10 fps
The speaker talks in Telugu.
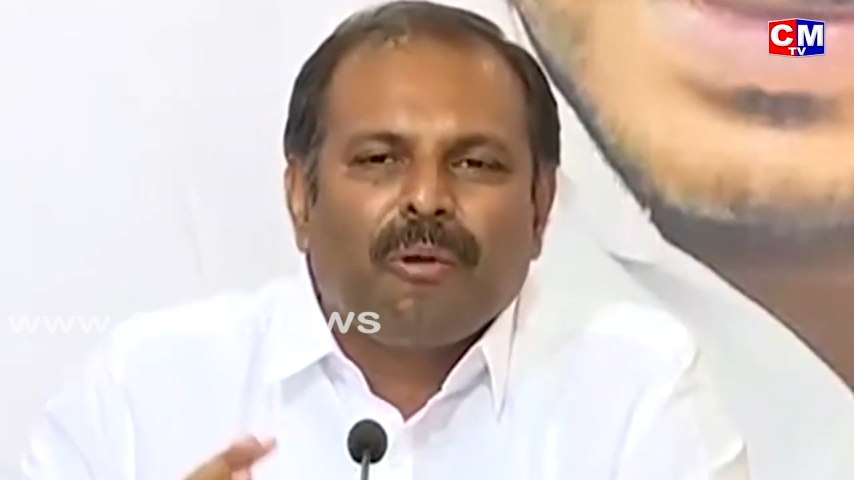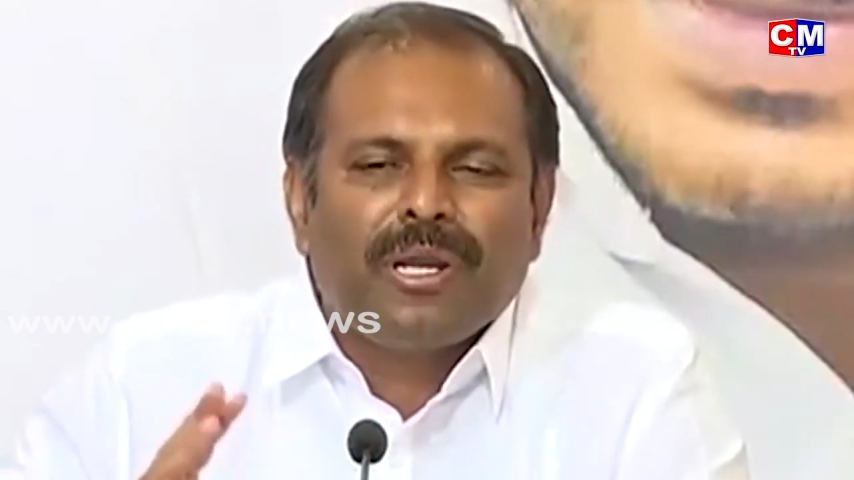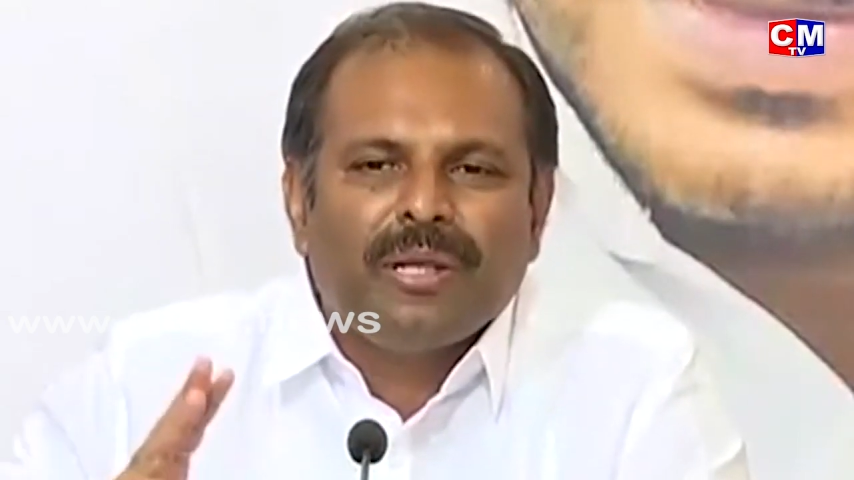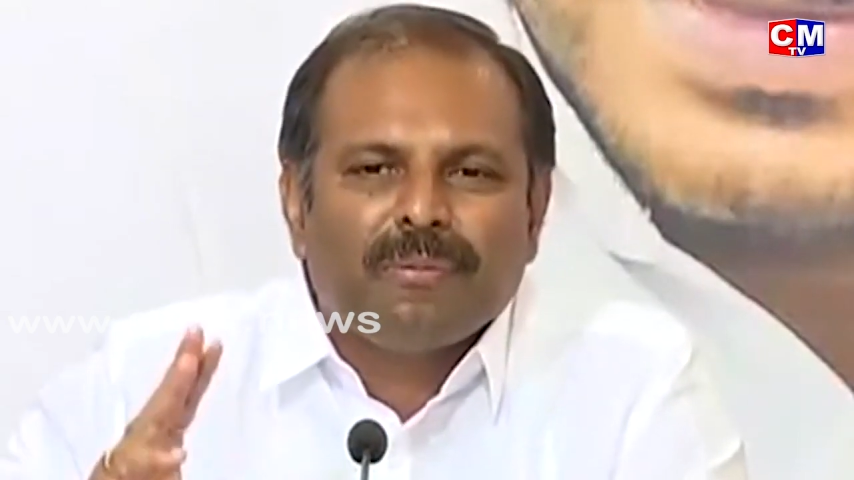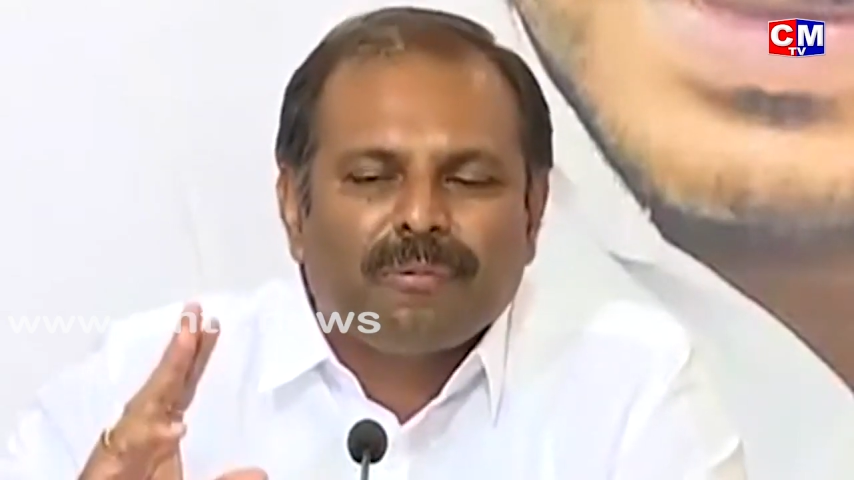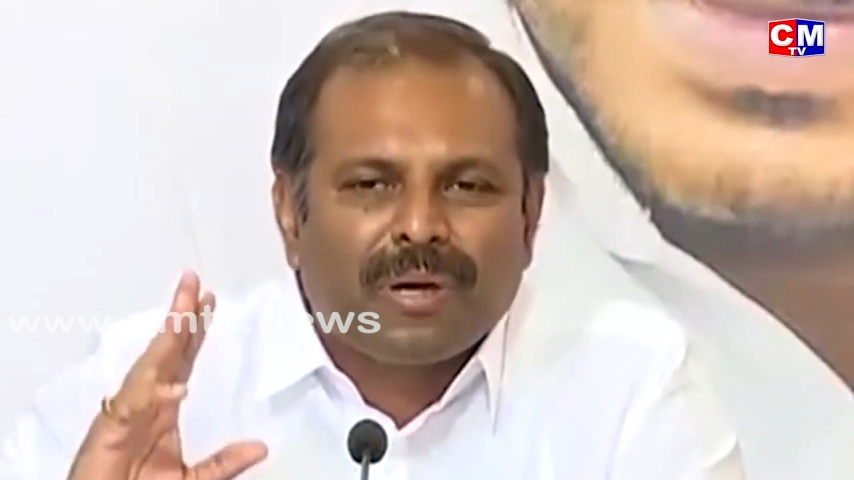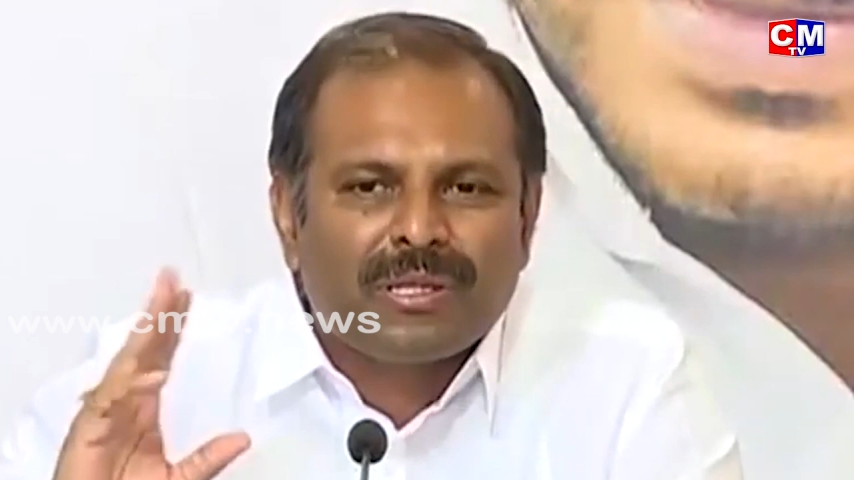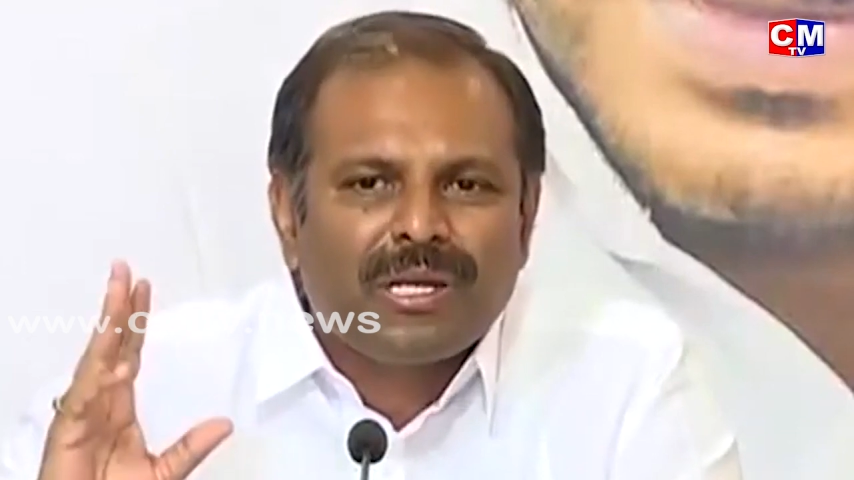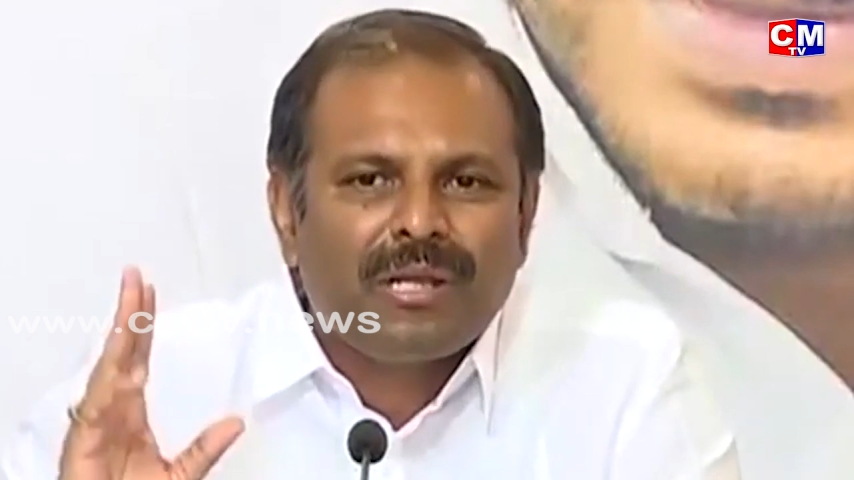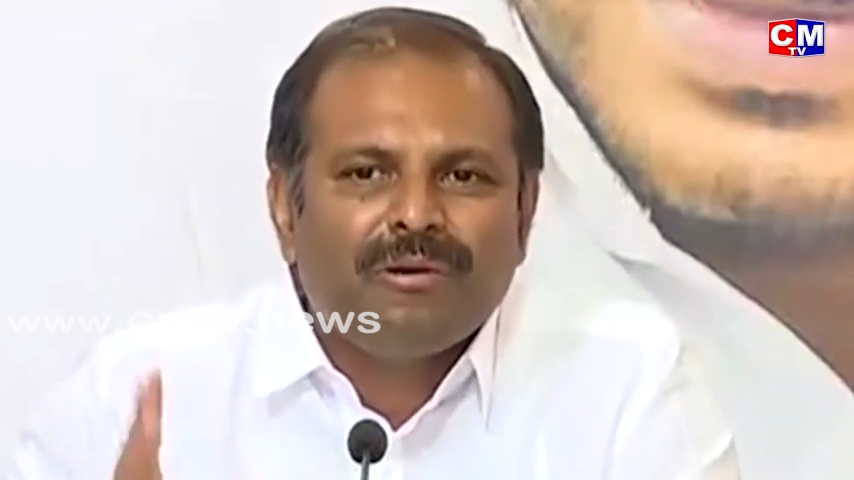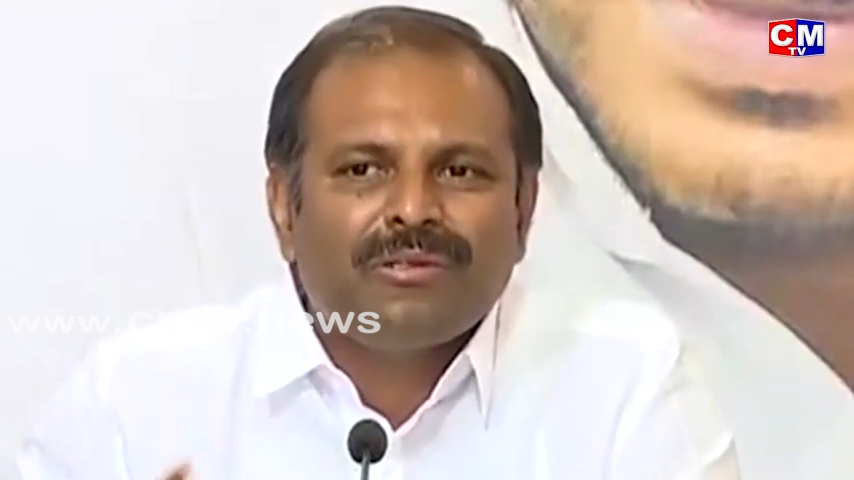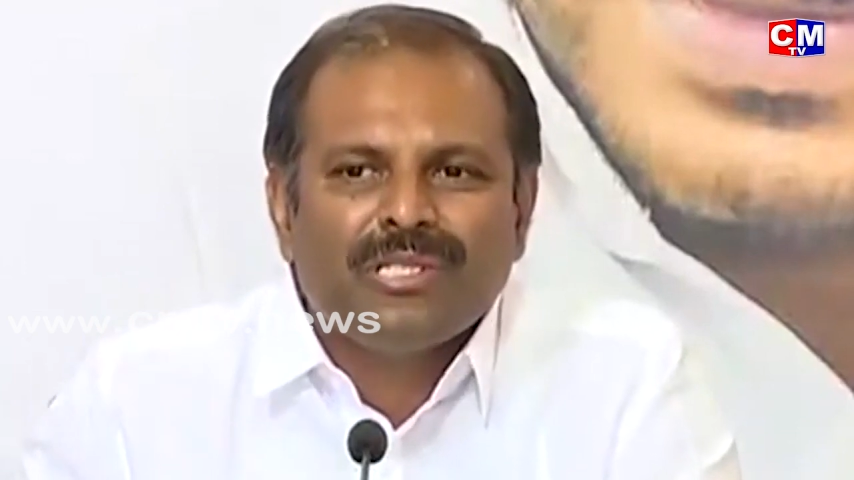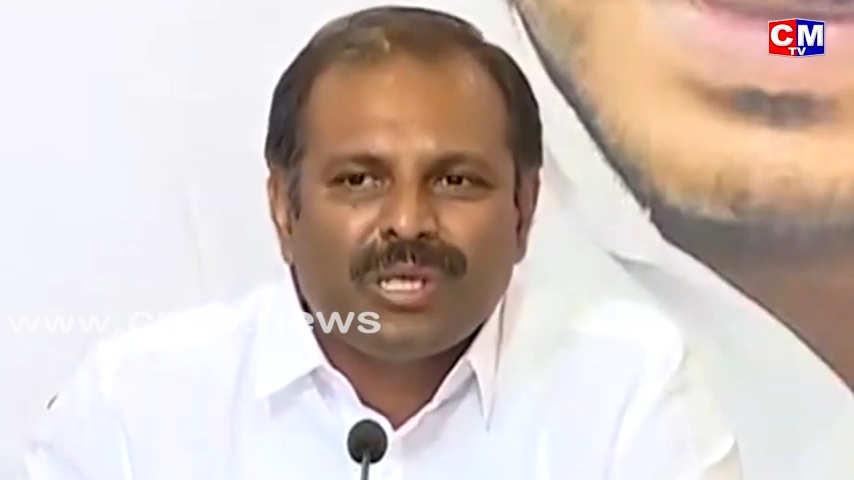కొన్ని వందల రోజులు